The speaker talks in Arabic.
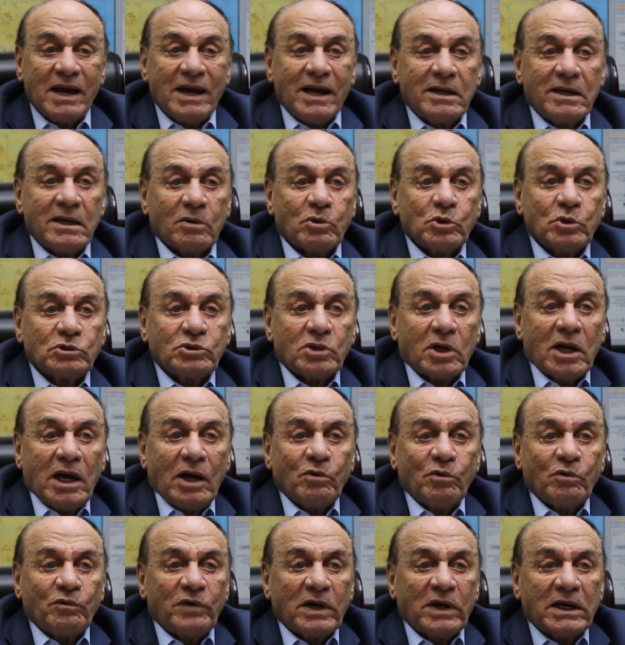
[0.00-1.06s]
انا كنت رايح
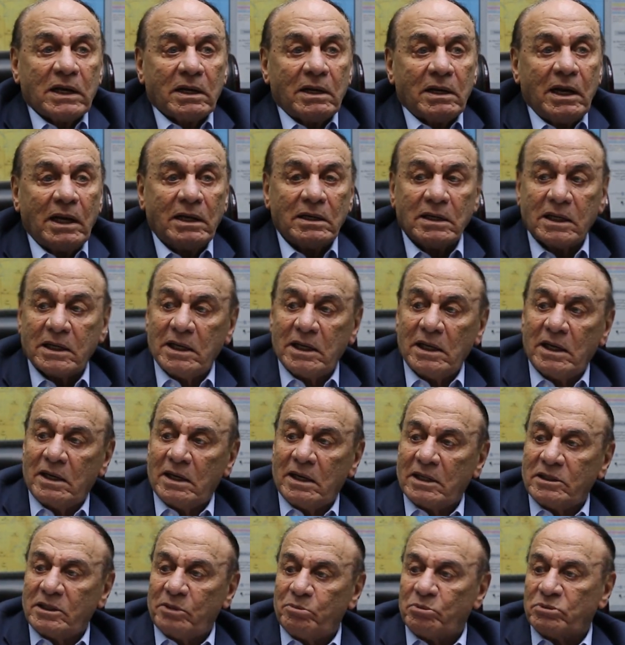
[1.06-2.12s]
وفاكر احنا الجيل
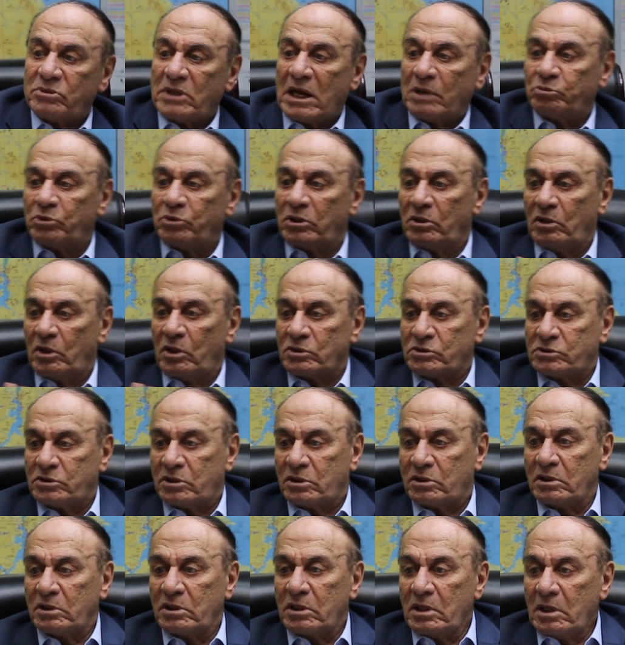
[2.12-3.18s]
القديم بتاع عبد الناصر
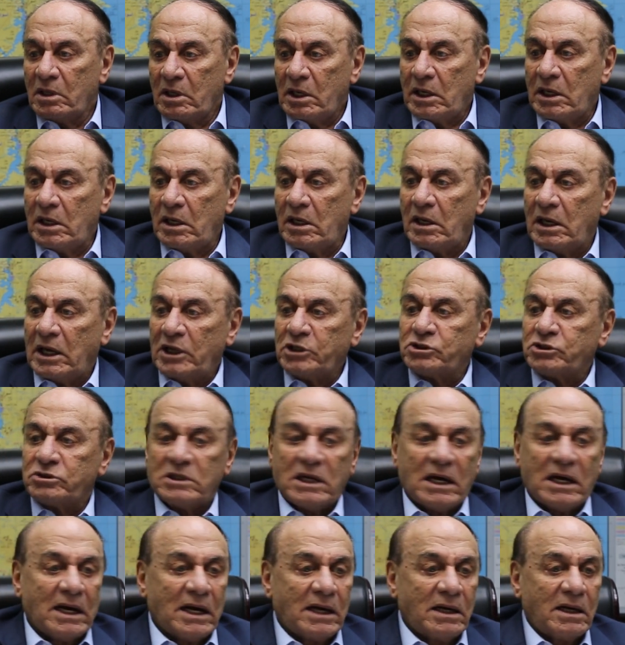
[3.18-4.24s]
اللي
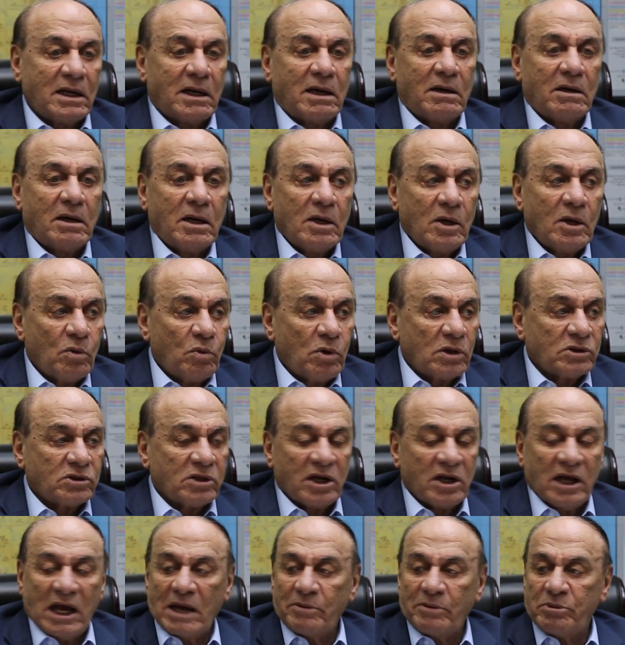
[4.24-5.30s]
عشنا على وطن
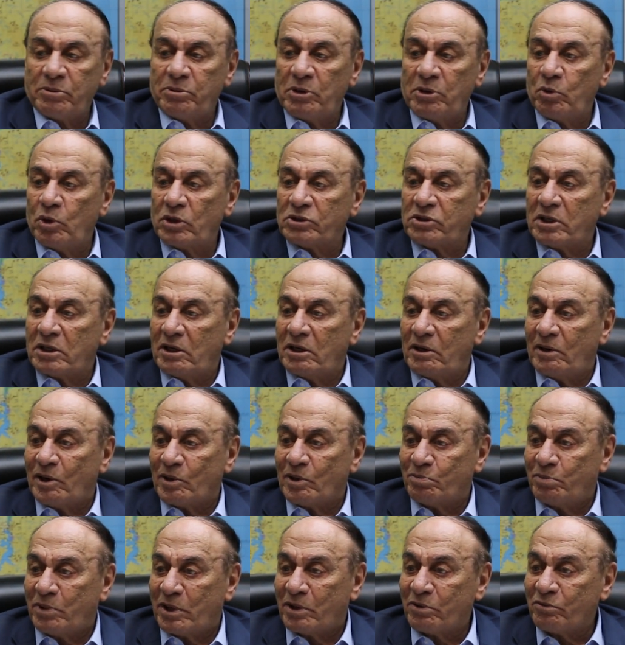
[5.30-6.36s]
يا حبيبي الوطن
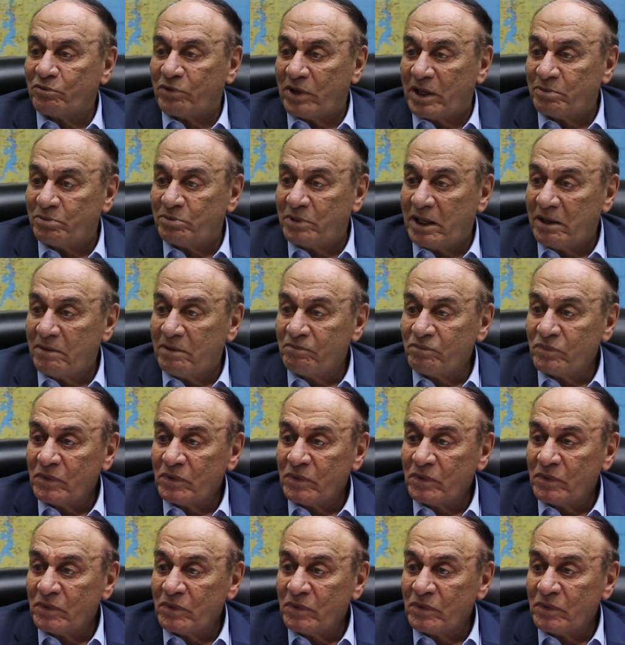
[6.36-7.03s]
الاكبر فاهمني